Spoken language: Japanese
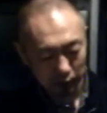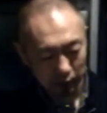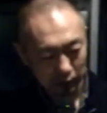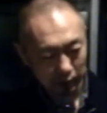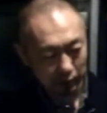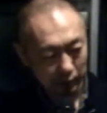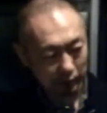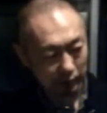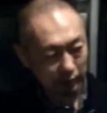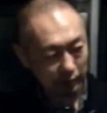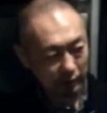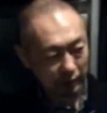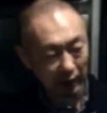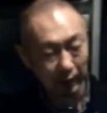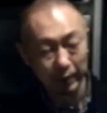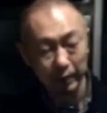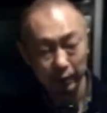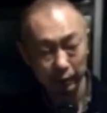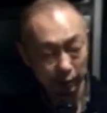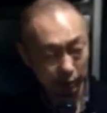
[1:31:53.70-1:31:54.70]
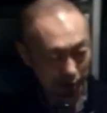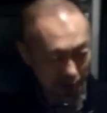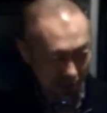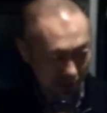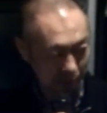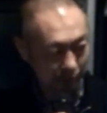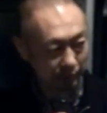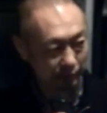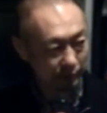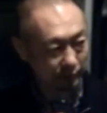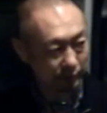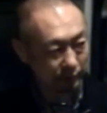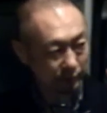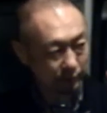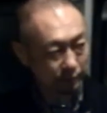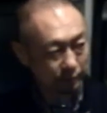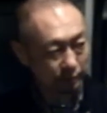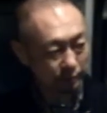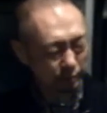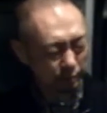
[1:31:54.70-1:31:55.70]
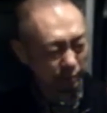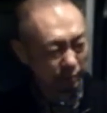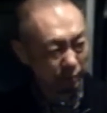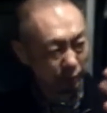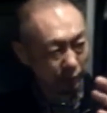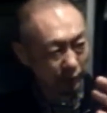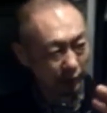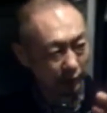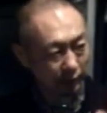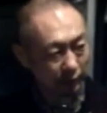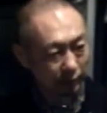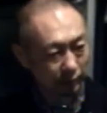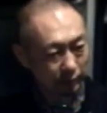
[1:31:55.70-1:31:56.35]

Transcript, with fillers: サビが谷までぶつかんないんですよ。